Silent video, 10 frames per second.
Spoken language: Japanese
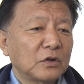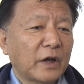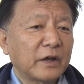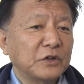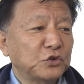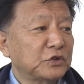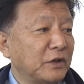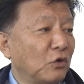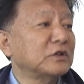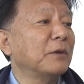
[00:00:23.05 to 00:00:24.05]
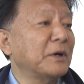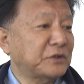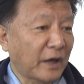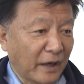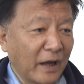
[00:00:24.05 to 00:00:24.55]
海外調査でございま
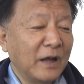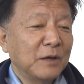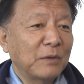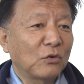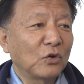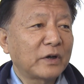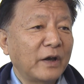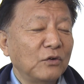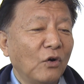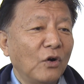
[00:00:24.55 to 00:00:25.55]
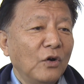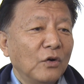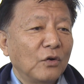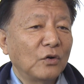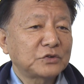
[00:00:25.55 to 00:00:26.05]
したから、今回の
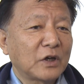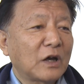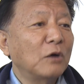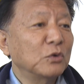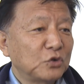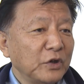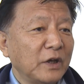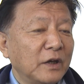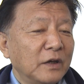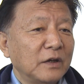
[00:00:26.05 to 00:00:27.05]
成果をもとに